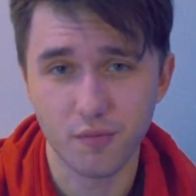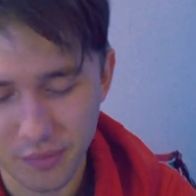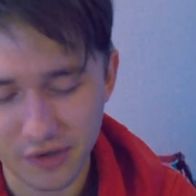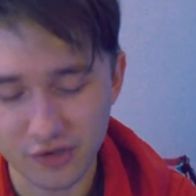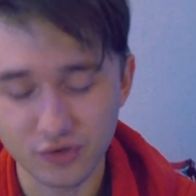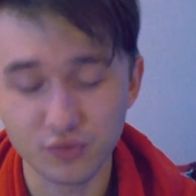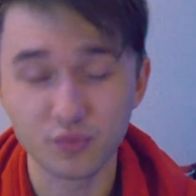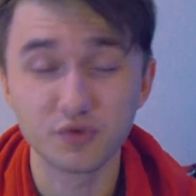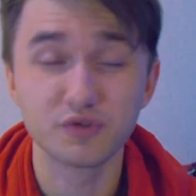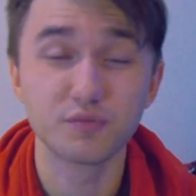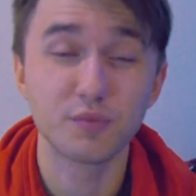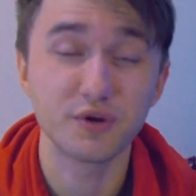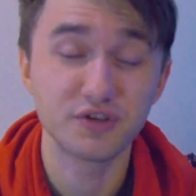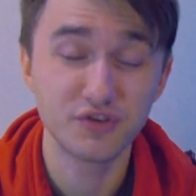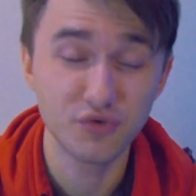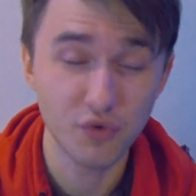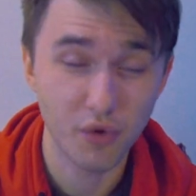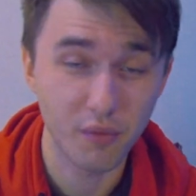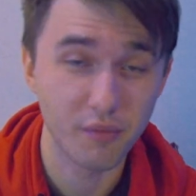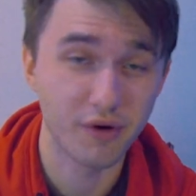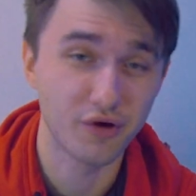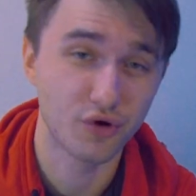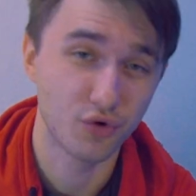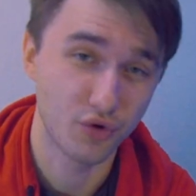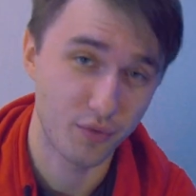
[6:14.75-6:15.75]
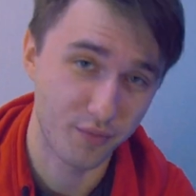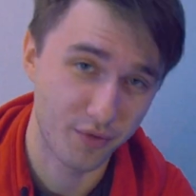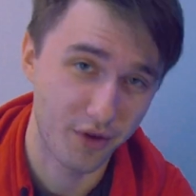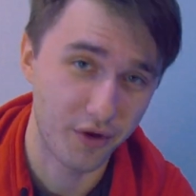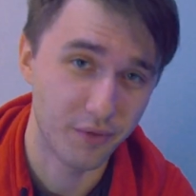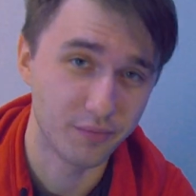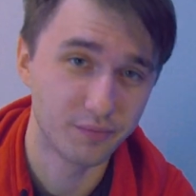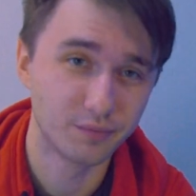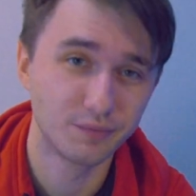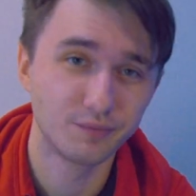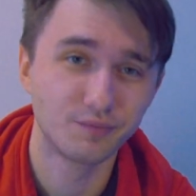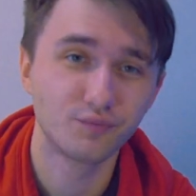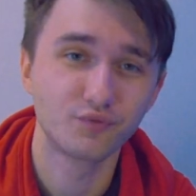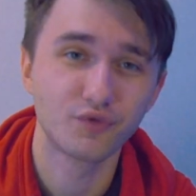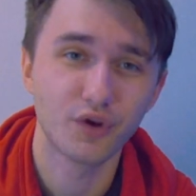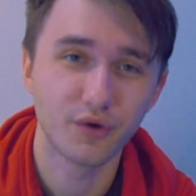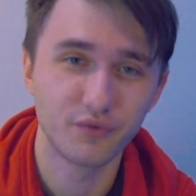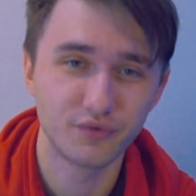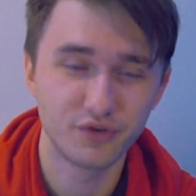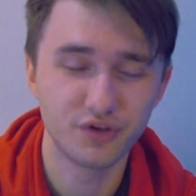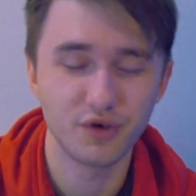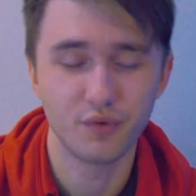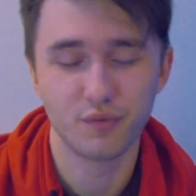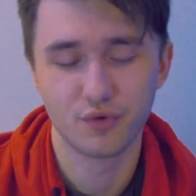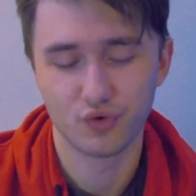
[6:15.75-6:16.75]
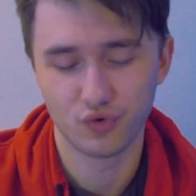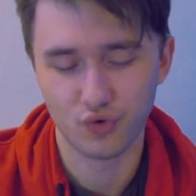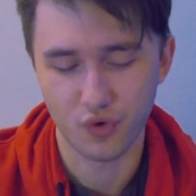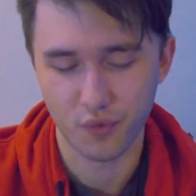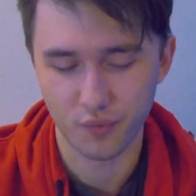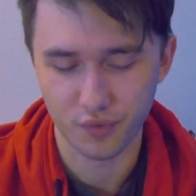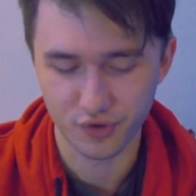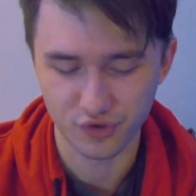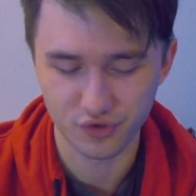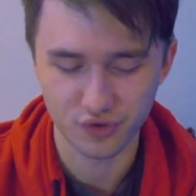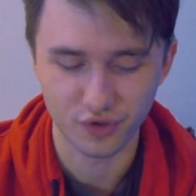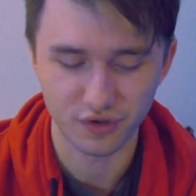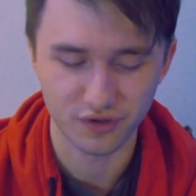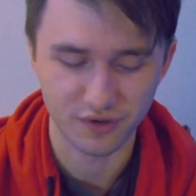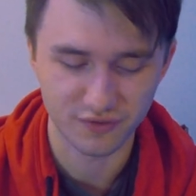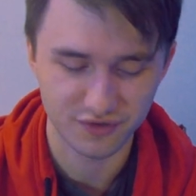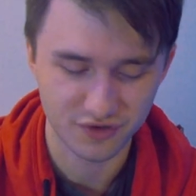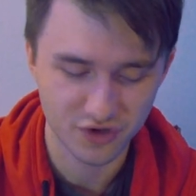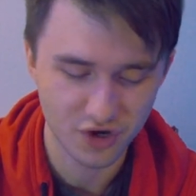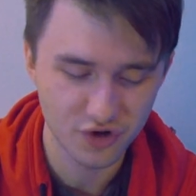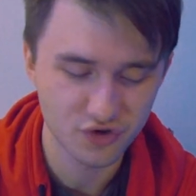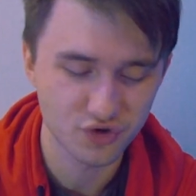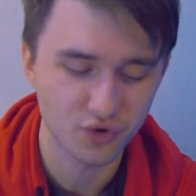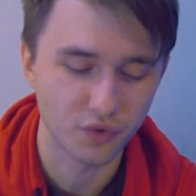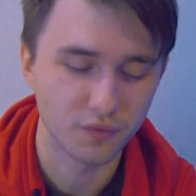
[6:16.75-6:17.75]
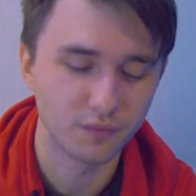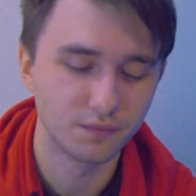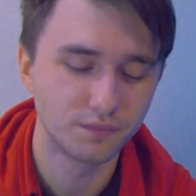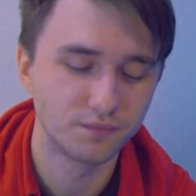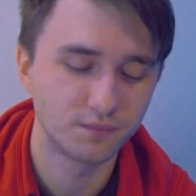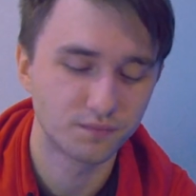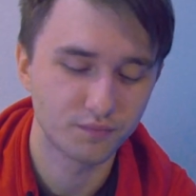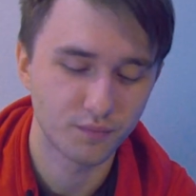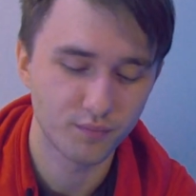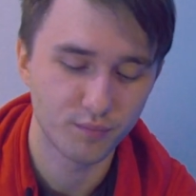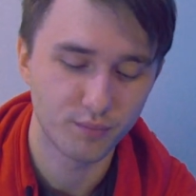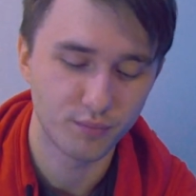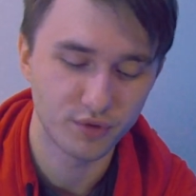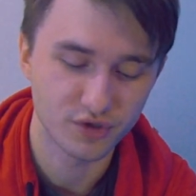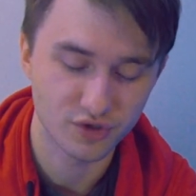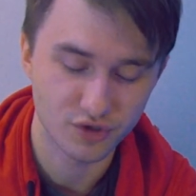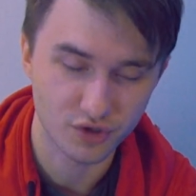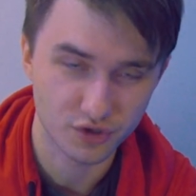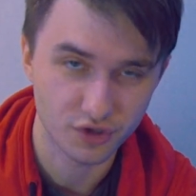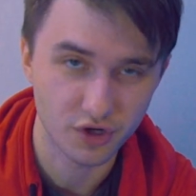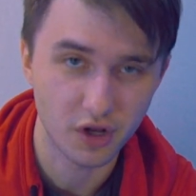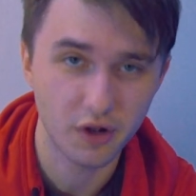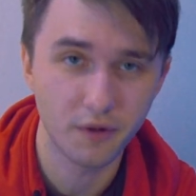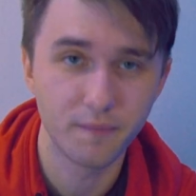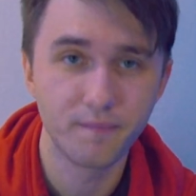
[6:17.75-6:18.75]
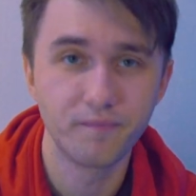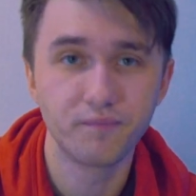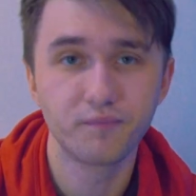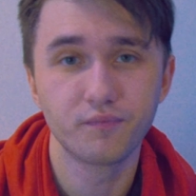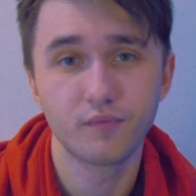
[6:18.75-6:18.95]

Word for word: Поэтому спасибо вам огромное всем, кто пришел на встречу поддержал.